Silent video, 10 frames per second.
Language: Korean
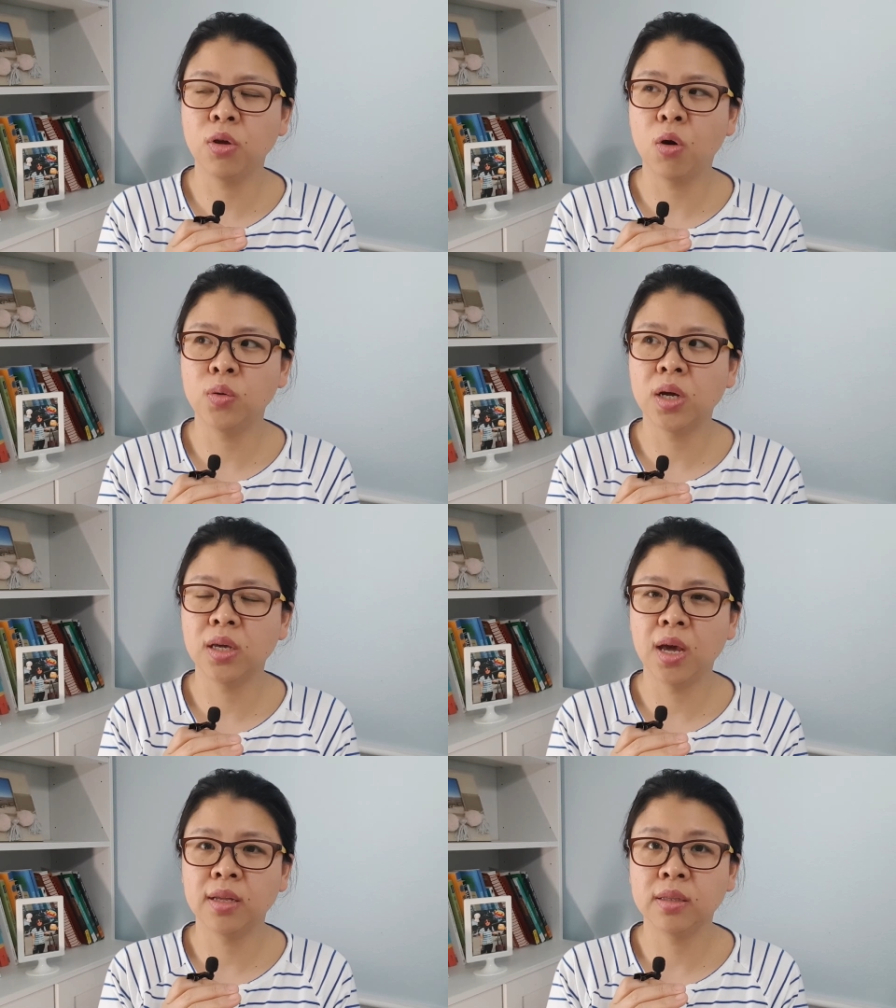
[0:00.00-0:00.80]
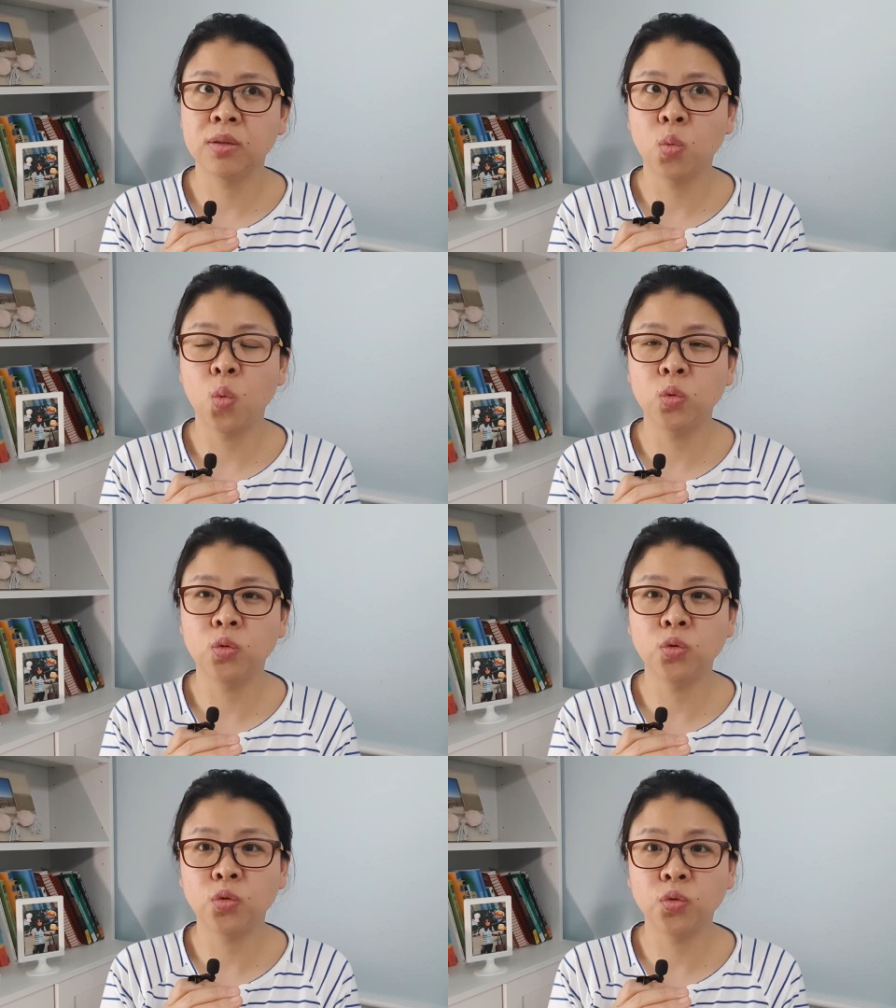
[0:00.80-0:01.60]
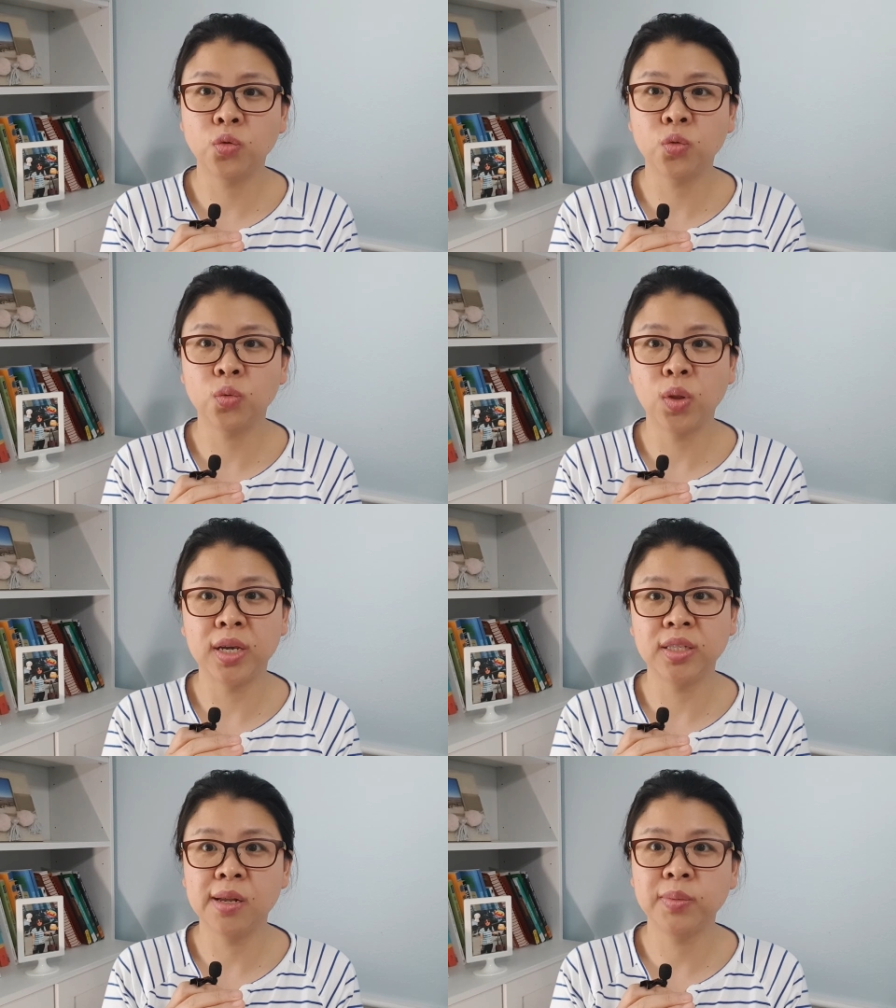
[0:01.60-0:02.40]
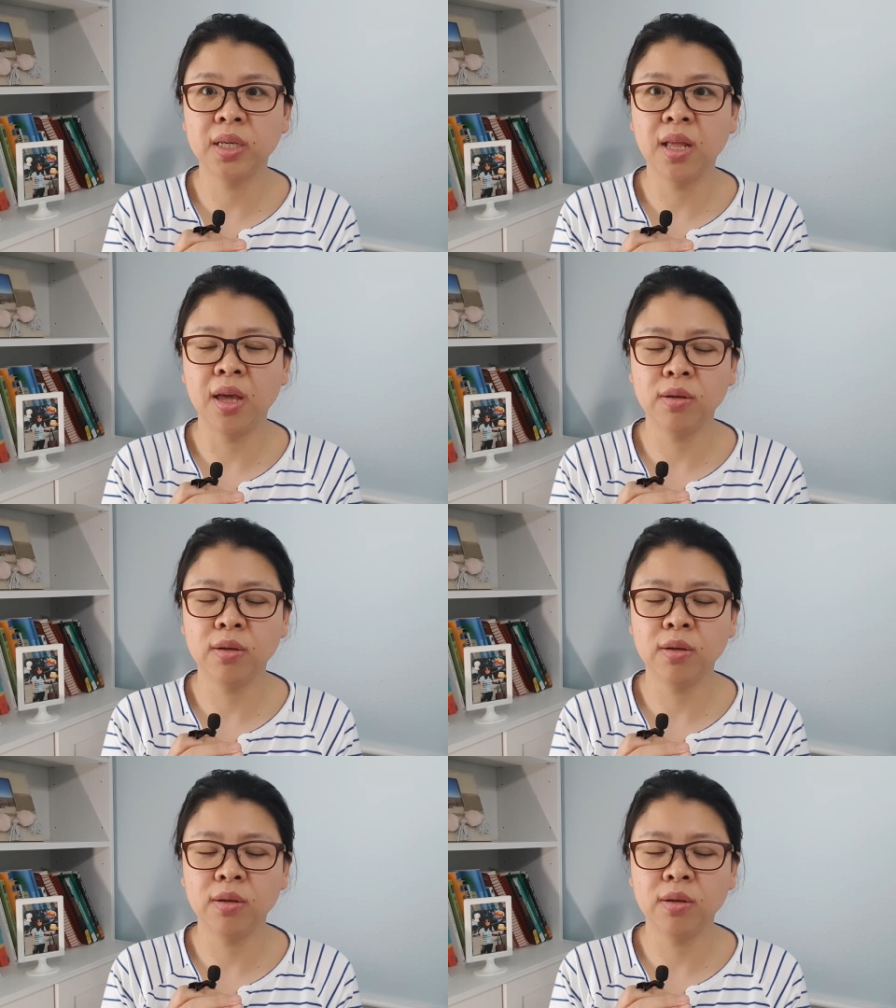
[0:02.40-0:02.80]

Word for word: 겨울 학기 한 5주, 6주 정도 되게 짧잖아요.